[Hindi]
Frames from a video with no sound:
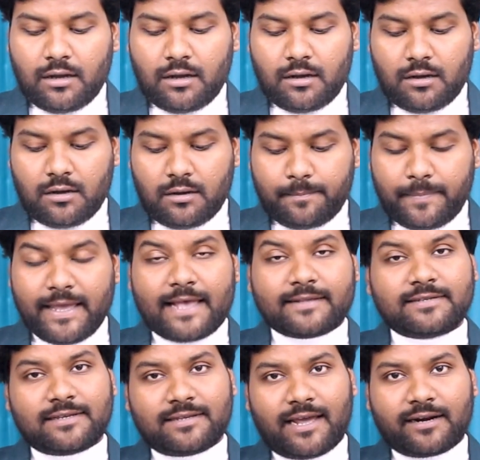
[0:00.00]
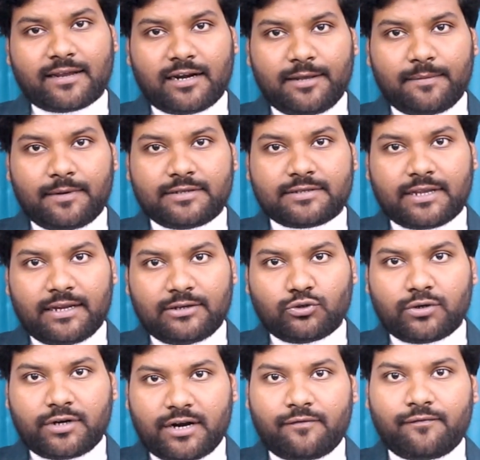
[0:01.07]
बयासी हज़ार करीब इसके
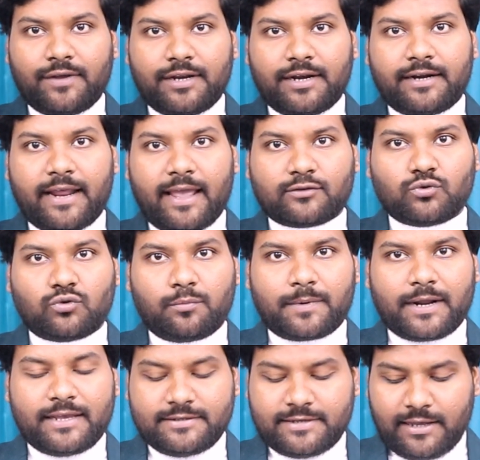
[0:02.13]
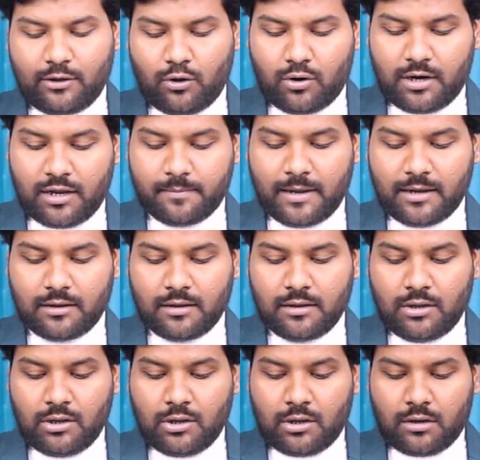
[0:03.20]
जो ड्रम वेरिएंट है एक्सोरूम प्राइस है और
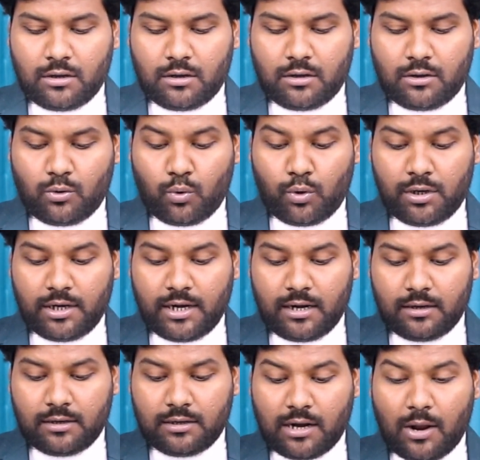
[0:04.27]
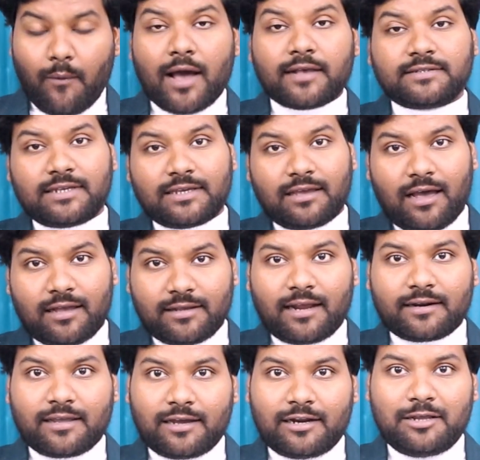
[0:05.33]
लगभग नवासी के
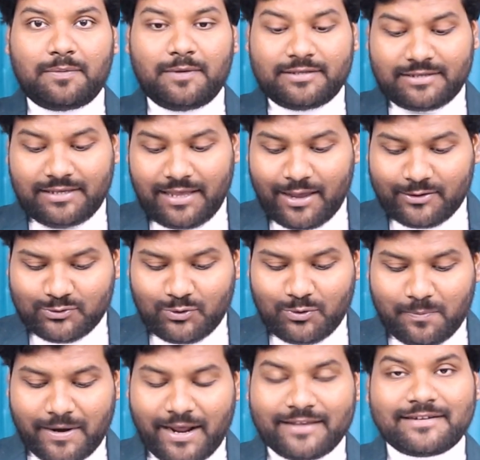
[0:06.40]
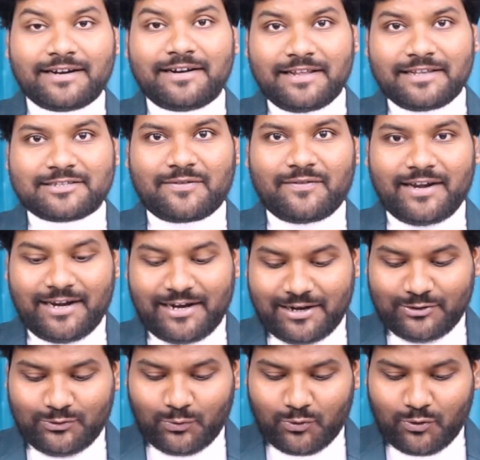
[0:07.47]
हज़ार के करीब इसकी एक्सोरूम प्राइस है डिस्क वेरिएंट
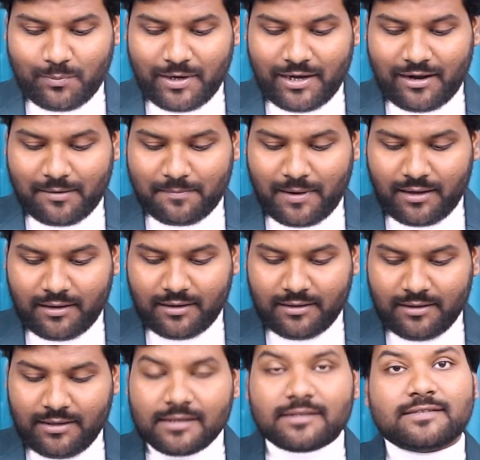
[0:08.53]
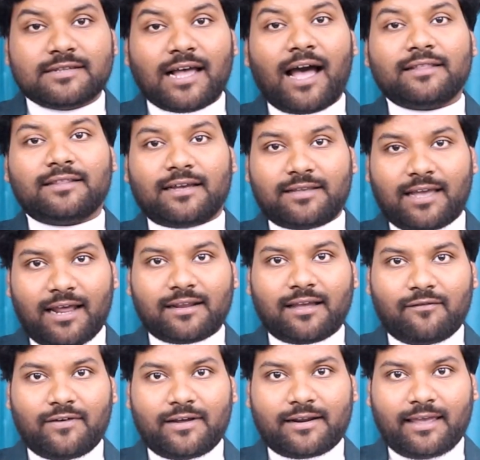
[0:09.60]
के दोनों में लगभग सात हज़ार
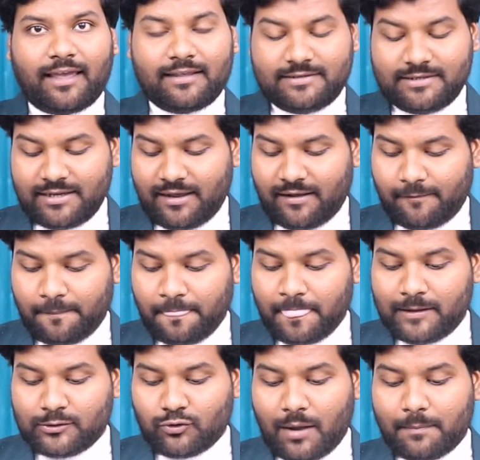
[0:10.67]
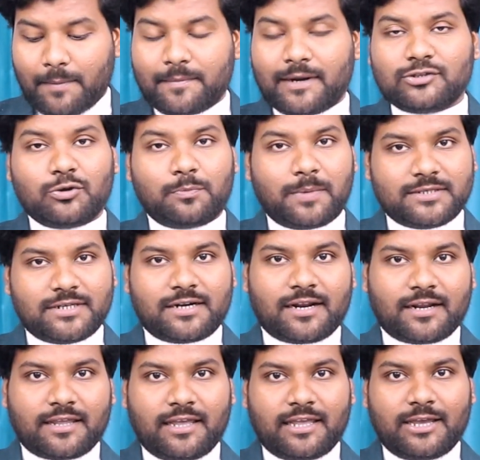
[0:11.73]
का फ़र्क है जी हाँ तो आप अपना जो बजट
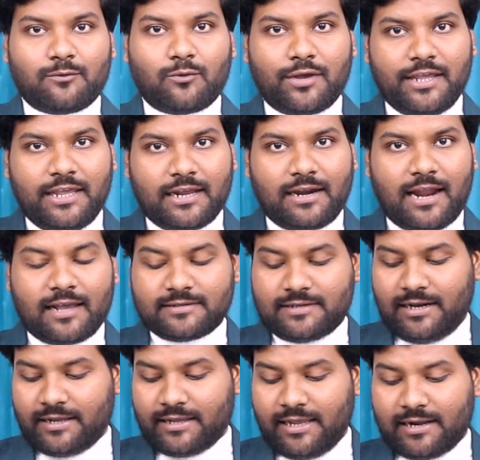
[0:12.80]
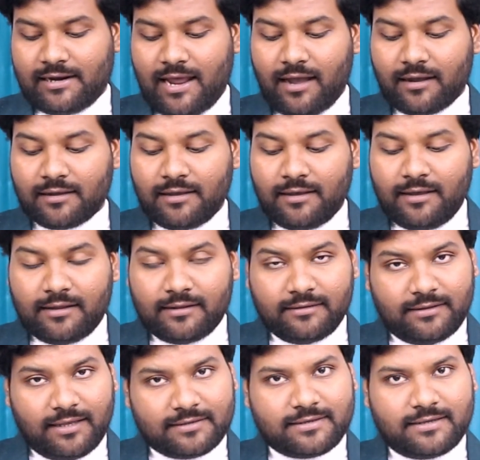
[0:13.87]
रखेंगे वो एक लाख से लेके एक लाख
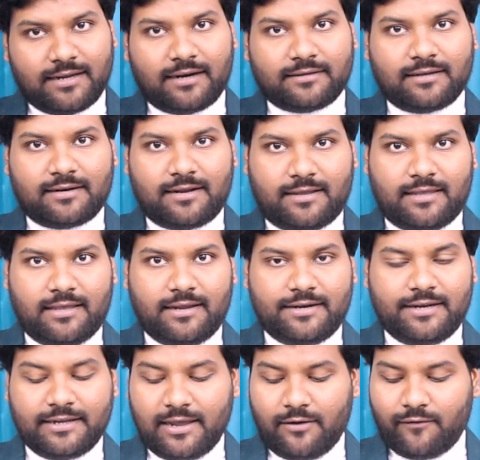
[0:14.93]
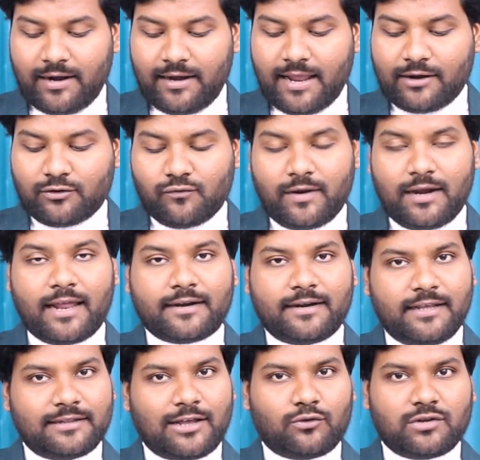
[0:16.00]
दस हज़ार तक रखेंगे ठीक है वन लाख टू वन लाख
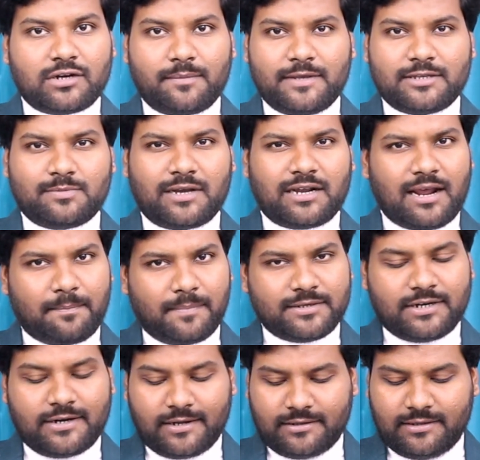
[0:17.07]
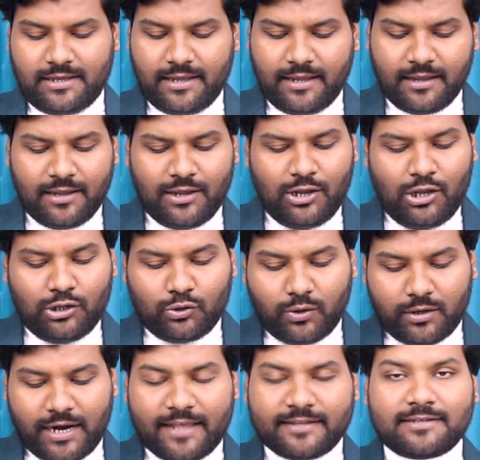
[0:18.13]
टेन थाउजेंड के बीच में अगर आप बजट रखते हैं तो
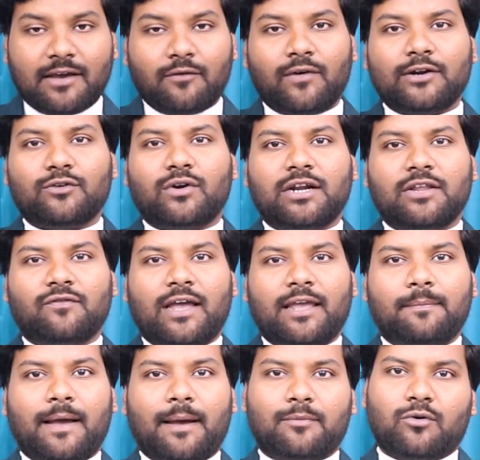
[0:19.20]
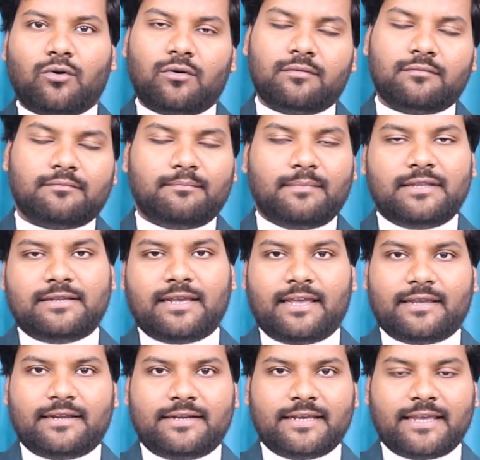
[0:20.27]
ग्रेजिया वन ट्वेंटी फाइव आपको मिल
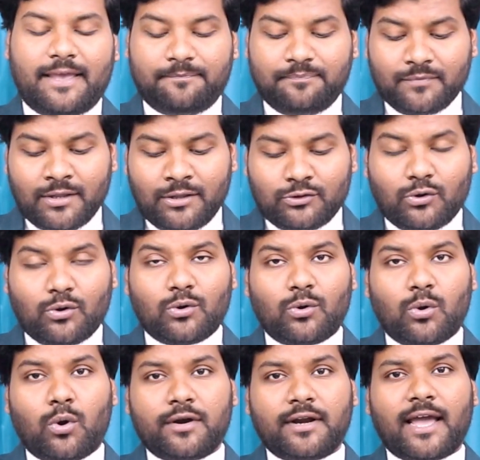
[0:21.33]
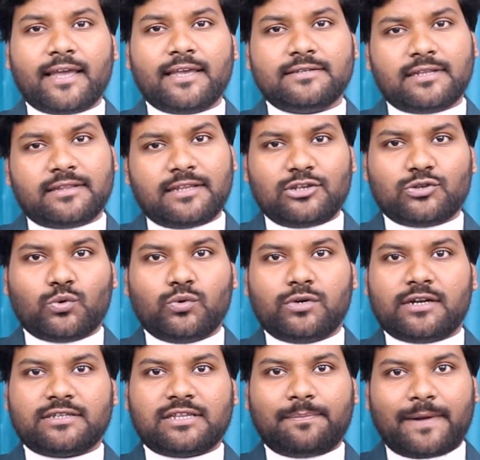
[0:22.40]
जाएगी ठीक है तो होंडा की जितने
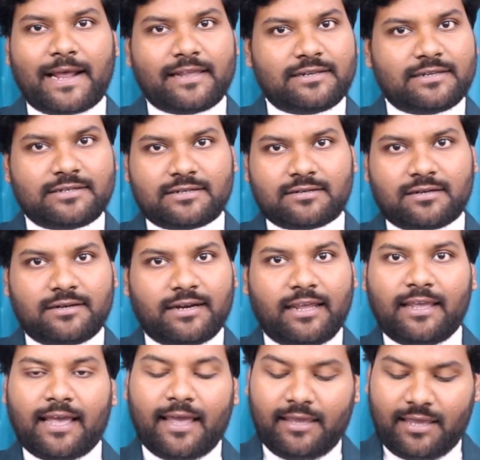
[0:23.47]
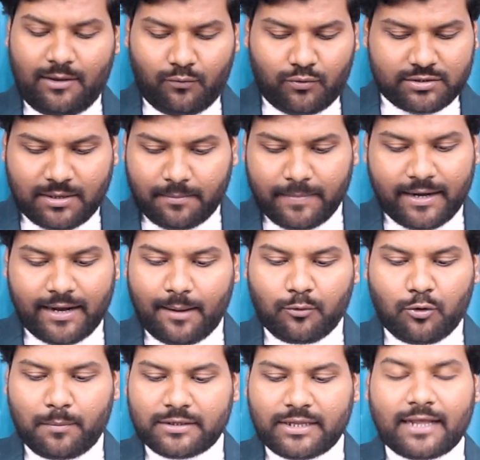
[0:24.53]
स्कूटर्स की प्राइस लिस्ट नई आई है वो सब मैंने
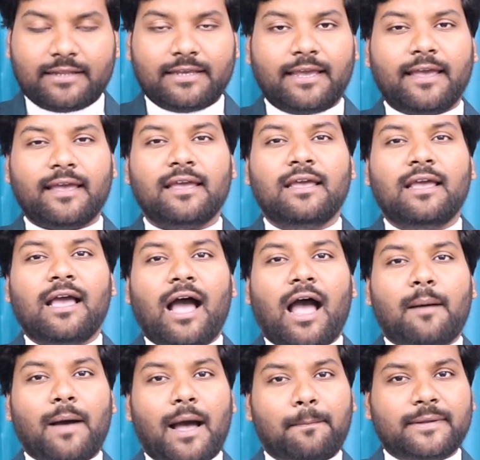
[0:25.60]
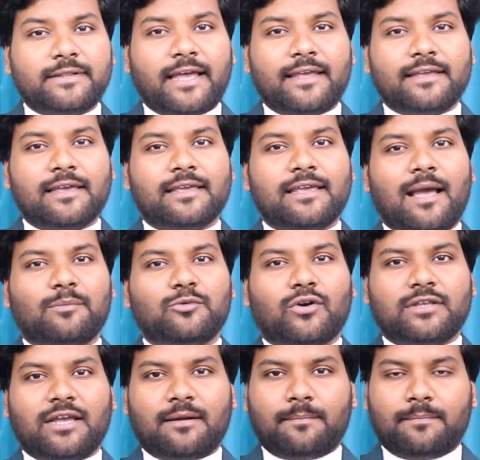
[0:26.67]
आपको बता दी है अब आप बताएंगे कि आप
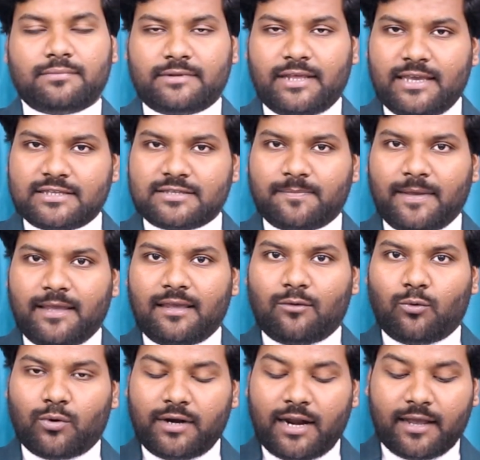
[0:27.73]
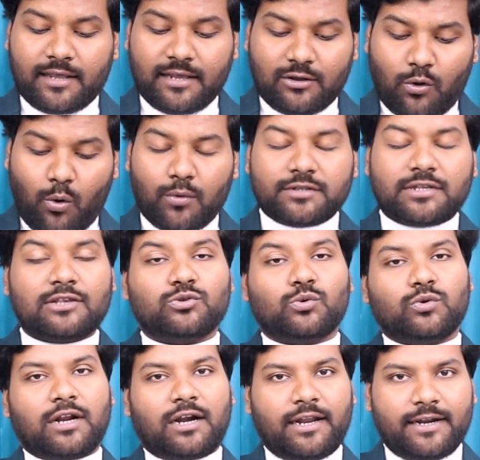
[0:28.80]
2023 में होंडा की कौन सा
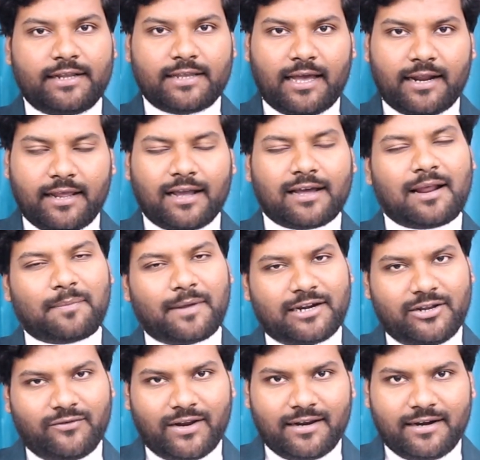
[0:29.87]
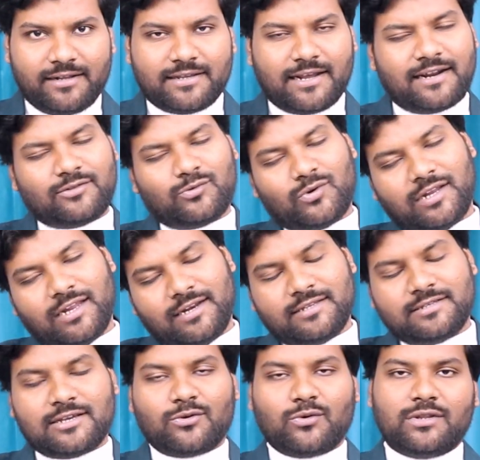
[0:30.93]
स्कूटर लेने जा रहे हैं अगर आप एक्टिवा लेने जा रहे हैं तो ले
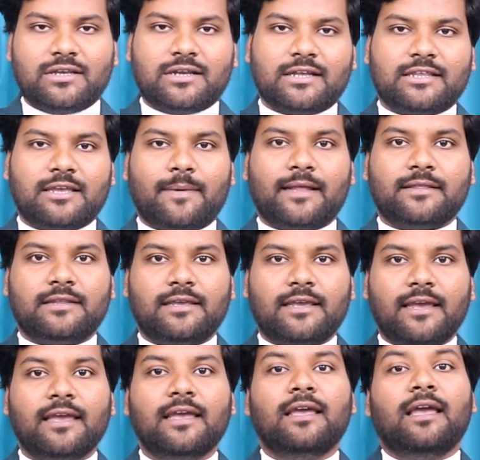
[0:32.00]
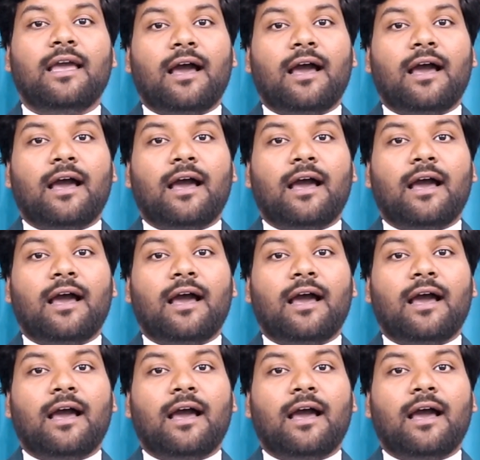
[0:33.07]
लीजिए कोई दिक्कत की बात नहीं है